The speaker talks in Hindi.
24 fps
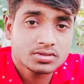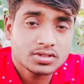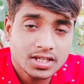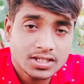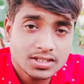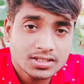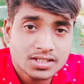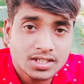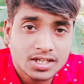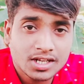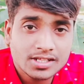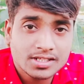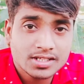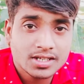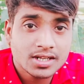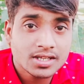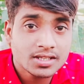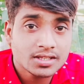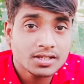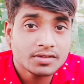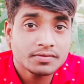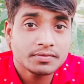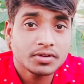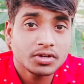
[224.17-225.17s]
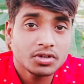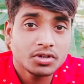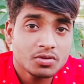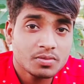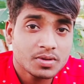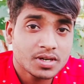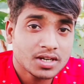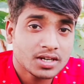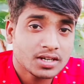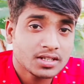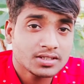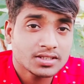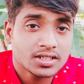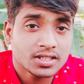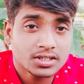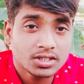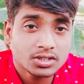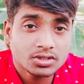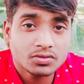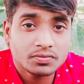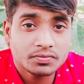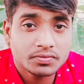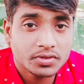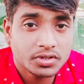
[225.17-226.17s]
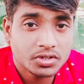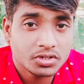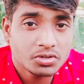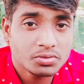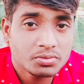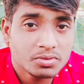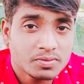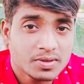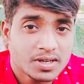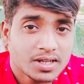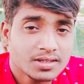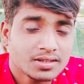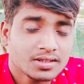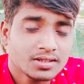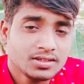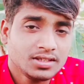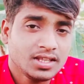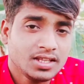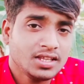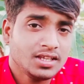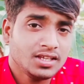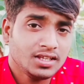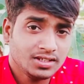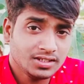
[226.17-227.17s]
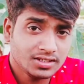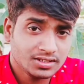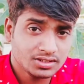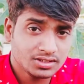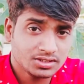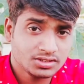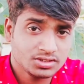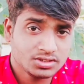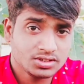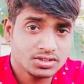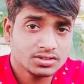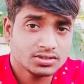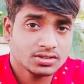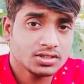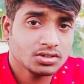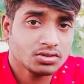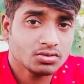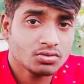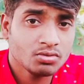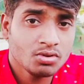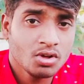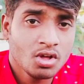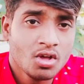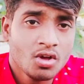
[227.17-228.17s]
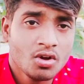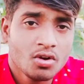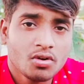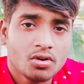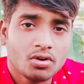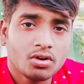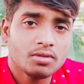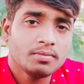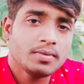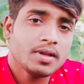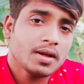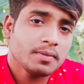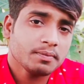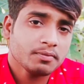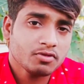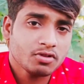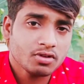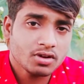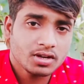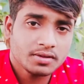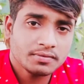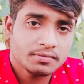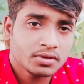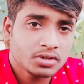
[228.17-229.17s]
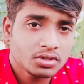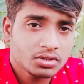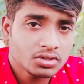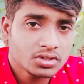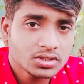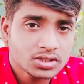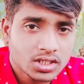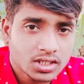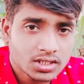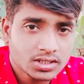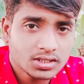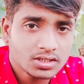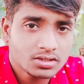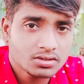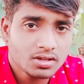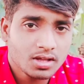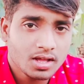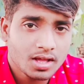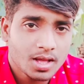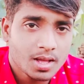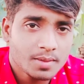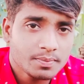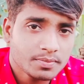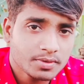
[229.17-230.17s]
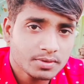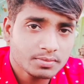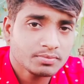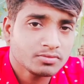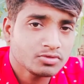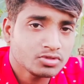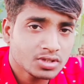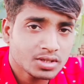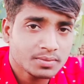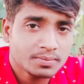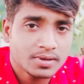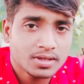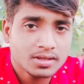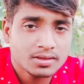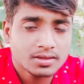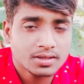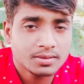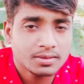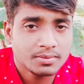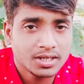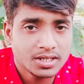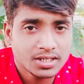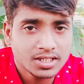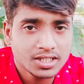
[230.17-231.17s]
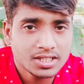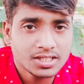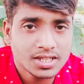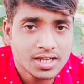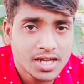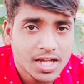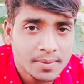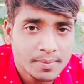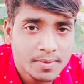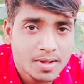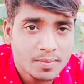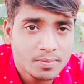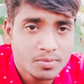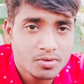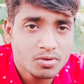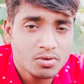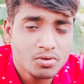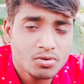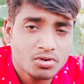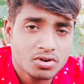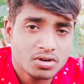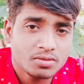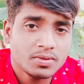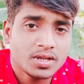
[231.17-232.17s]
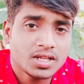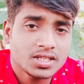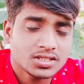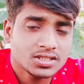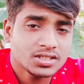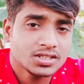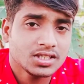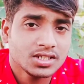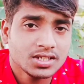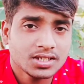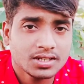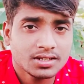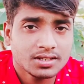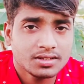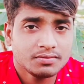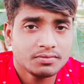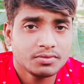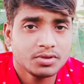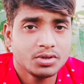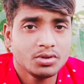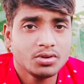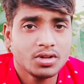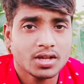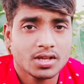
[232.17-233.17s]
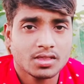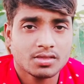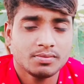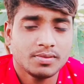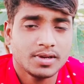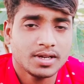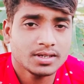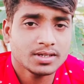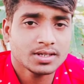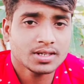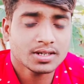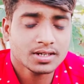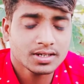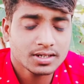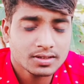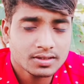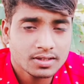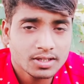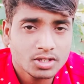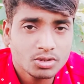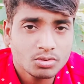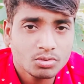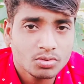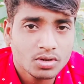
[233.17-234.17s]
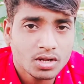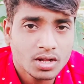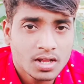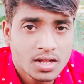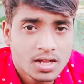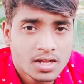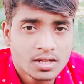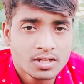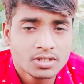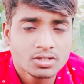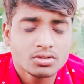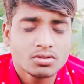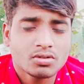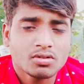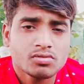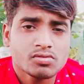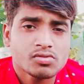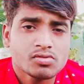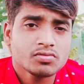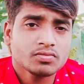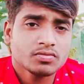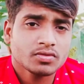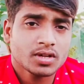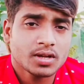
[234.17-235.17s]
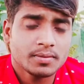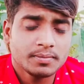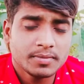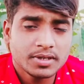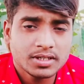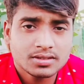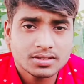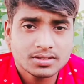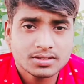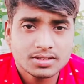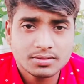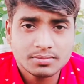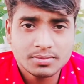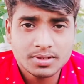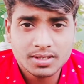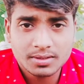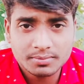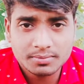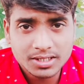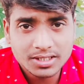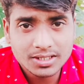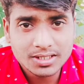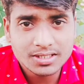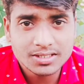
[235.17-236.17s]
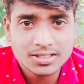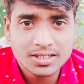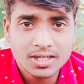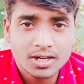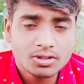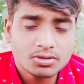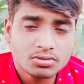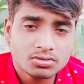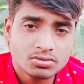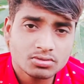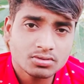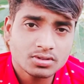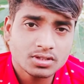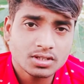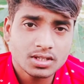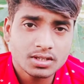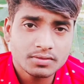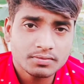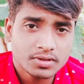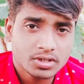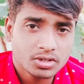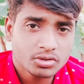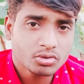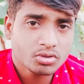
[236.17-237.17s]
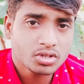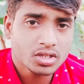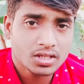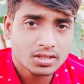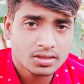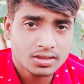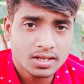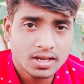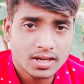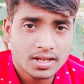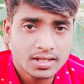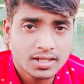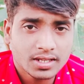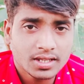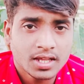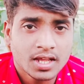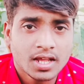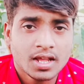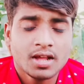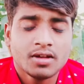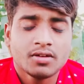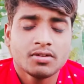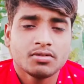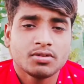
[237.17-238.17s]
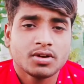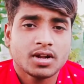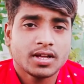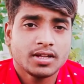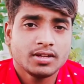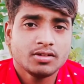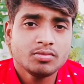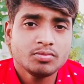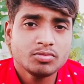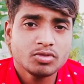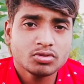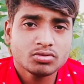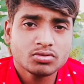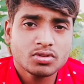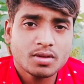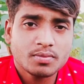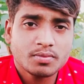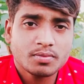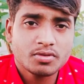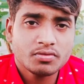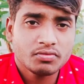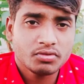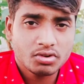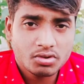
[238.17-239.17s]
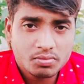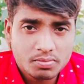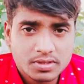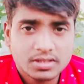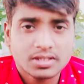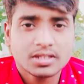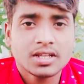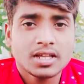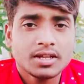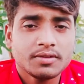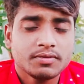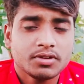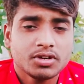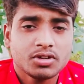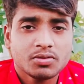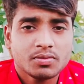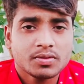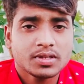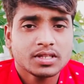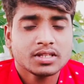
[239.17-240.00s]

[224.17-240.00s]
टेक चैनल चलाते हैं वीडियो बनाना चाहते हैं तो वीडियो भी बना सकते हैं इन चीज़ के थ्रू और भी आपको अगर वीडियो चाहिए तो आप मुझे प्लीज़ कमेंट कीजिएगा मैं आपको और भी अच्छी तरीके से वीडियो एक्सप्लेन कर कर दे दूँगा तो कमेंट सेक्शन में कमेंट कीजिएगा दोस्तों की वीडियो कैसी लगी और आई होप दोस्तों आपको वीडियो पसंद आए वीडियो